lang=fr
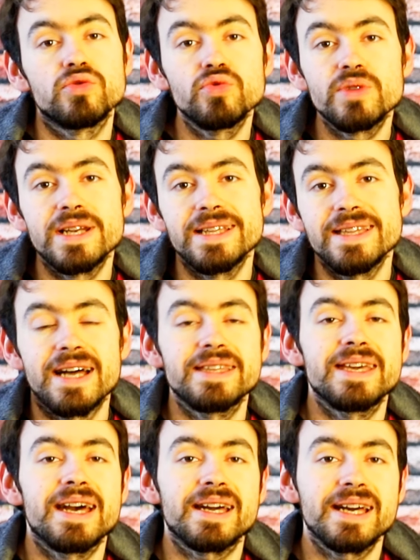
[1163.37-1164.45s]
toutes les
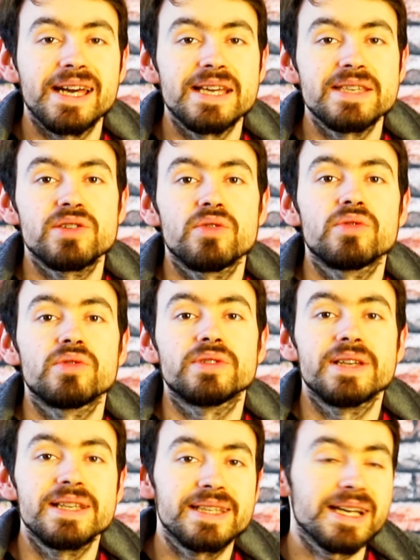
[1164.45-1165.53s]
dernières créations
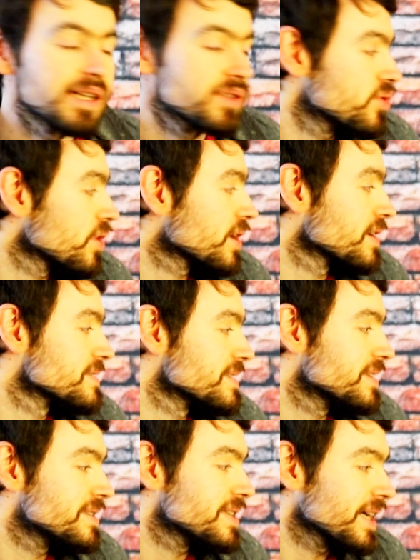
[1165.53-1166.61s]
d'élite créature quand
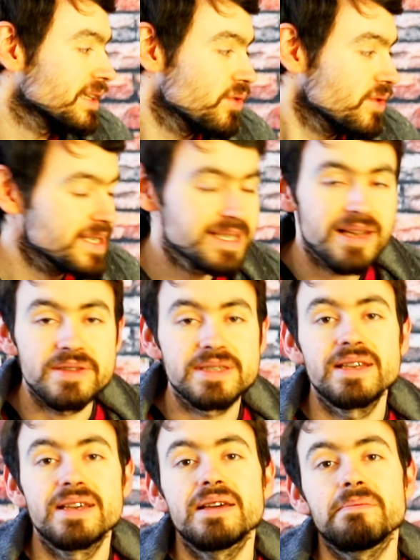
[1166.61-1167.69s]
c'était tiré de licence,